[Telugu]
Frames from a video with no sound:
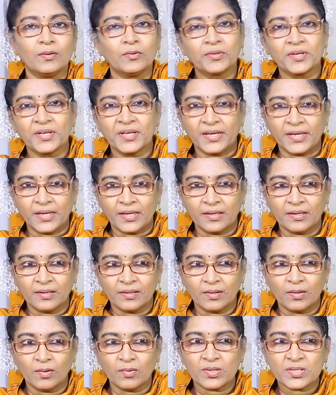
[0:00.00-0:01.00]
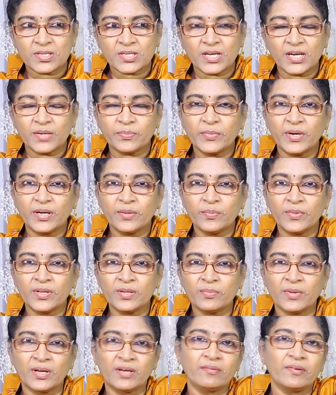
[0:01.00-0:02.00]
ఓకే అండి ఒక స్టేట్మెంట్
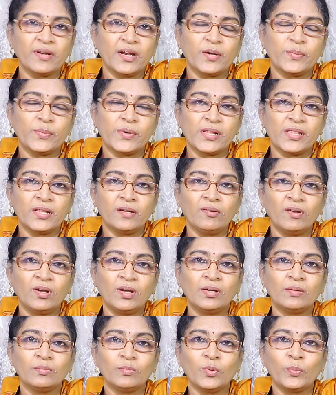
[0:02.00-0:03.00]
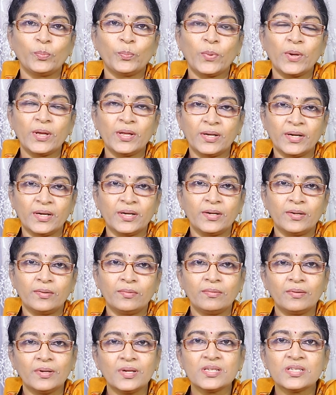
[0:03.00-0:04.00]
మీద మనం నిలబడదాం ముప్పై
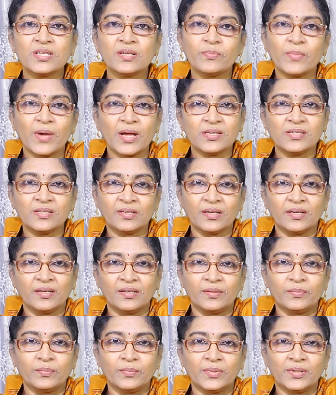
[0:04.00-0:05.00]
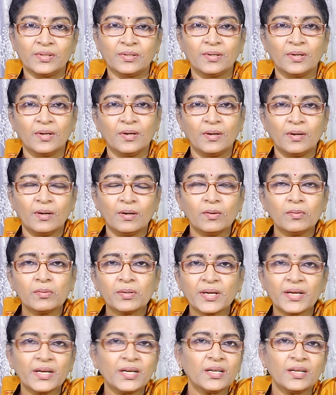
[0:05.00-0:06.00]
రెండు ఈజ్ ఎ మ్యాజికల్ నెంబర్
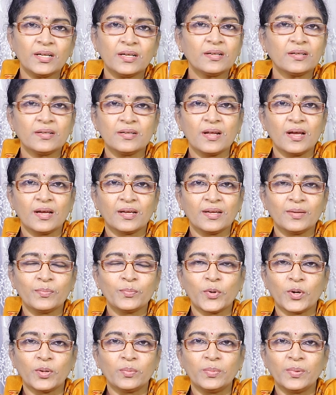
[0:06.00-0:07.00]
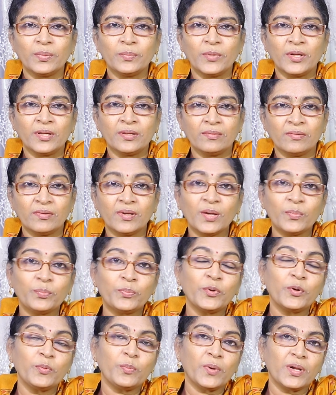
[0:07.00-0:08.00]
ఓకే అంటానికి నాకేం ప్రాబ్లం లేదు
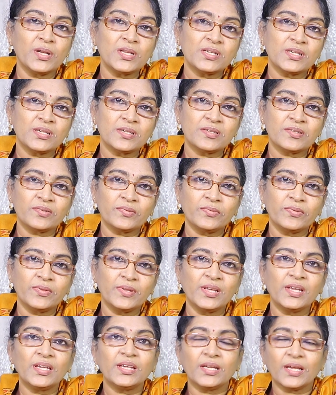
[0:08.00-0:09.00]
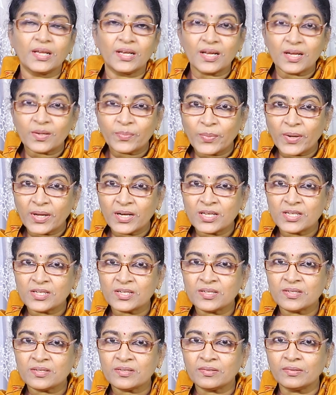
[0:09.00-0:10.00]
ఎప్పుడు పని చేస్తుంది ఎలా పని
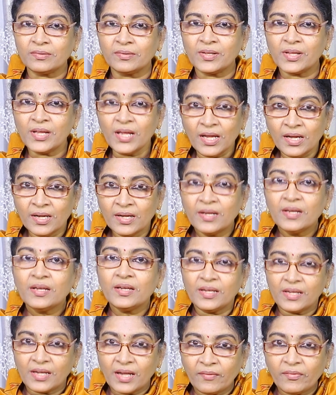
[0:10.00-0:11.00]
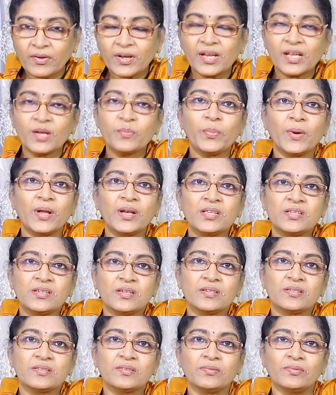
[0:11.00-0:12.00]
చేస్తుంది ఎవరికి పని
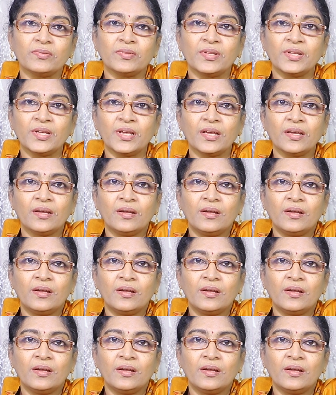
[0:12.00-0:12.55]
చేస్తుంది